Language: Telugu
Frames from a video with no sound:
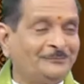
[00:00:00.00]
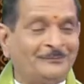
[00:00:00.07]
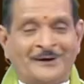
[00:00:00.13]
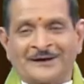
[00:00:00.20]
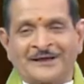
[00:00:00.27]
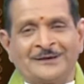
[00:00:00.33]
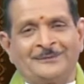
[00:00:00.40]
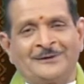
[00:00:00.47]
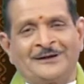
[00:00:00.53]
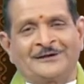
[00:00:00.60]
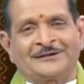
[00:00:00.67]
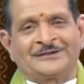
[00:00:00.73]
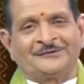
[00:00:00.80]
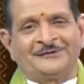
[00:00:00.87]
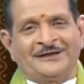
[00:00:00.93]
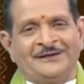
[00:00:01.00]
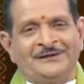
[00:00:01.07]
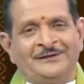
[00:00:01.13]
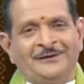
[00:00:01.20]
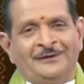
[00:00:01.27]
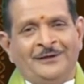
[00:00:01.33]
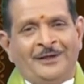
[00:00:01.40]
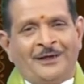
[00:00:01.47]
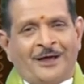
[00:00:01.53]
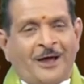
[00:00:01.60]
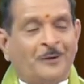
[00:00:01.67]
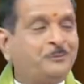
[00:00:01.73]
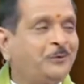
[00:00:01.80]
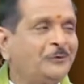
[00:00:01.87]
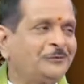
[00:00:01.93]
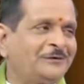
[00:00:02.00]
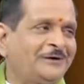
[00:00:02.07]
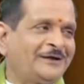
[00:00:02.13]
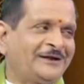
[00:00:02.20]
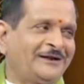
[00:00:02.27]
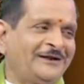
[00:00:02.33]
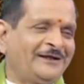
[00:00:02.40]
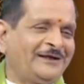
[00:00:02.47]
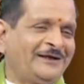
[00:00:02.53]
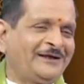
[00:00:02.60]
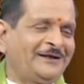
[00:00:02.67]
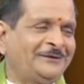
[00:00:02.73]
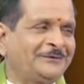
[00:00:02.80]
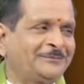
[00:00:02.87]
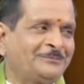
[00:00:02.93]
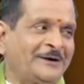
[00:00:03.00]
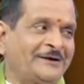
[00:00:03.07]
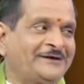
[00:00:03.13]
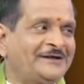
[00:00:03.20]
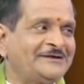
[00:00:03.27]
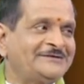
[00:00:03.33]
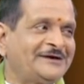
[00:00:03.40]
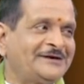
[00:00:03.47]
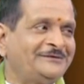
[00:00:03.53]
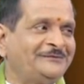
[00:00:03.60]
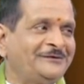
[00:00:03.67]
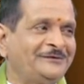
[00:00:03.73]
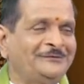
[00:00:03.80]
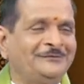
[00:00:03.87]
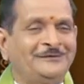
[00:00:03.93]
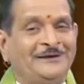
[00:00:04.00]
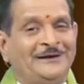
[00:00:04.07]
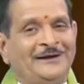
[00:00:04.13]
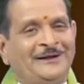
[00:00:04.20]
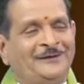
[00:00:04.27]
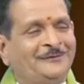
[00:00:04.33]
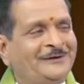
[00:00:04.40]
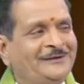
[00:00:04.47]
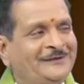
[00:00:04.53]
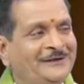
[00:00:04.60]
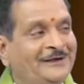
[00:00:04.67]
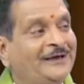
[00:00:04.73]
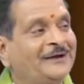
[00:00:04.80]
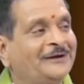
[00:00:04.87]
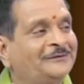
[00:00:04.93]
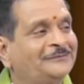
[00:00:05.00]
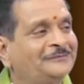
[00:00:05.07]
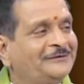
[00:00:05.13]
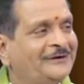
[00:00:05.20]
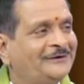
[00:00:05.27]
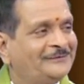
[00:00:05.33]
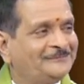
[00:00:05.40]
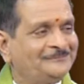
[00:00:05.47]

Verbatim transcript: మనకి మనం అర్థమై అప్పుడు అరే రే పట్టేశాడు వీడు నేను ఇలా ఉన్నది అని అనుకుంటాడు